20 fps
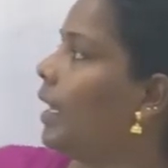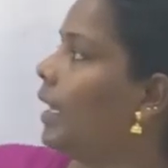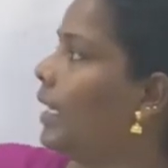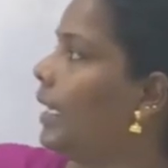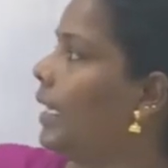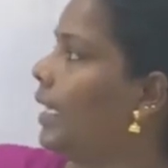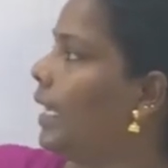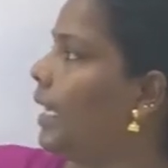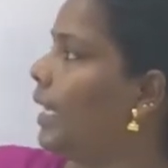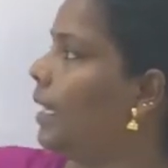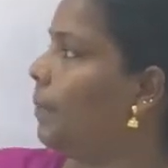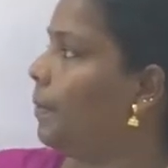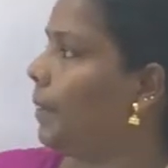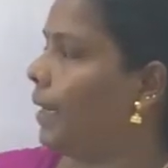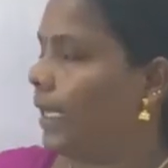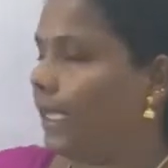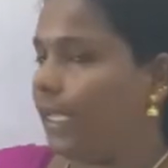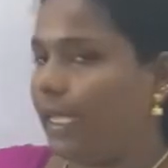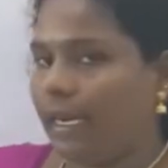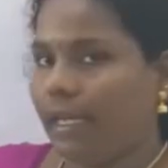நீ என்ன
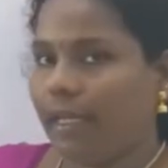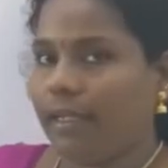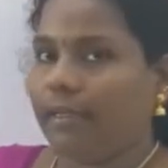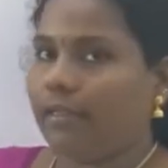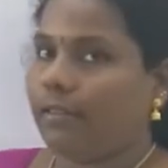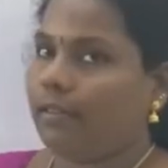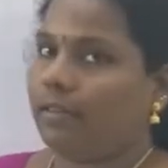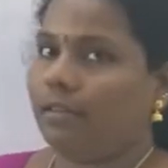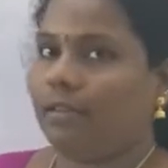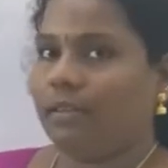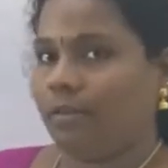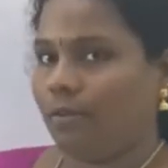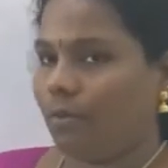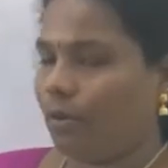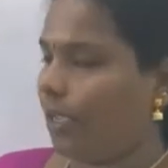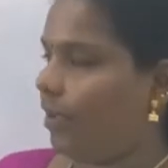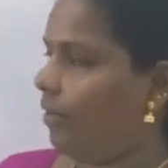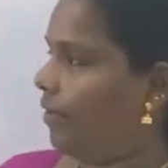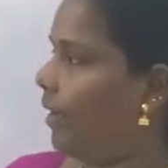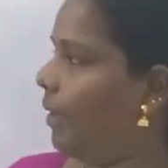படிக்கிறாய்
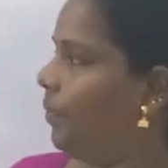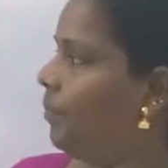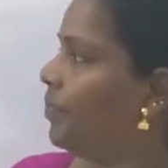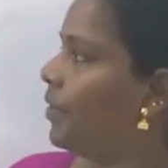ஓகேவா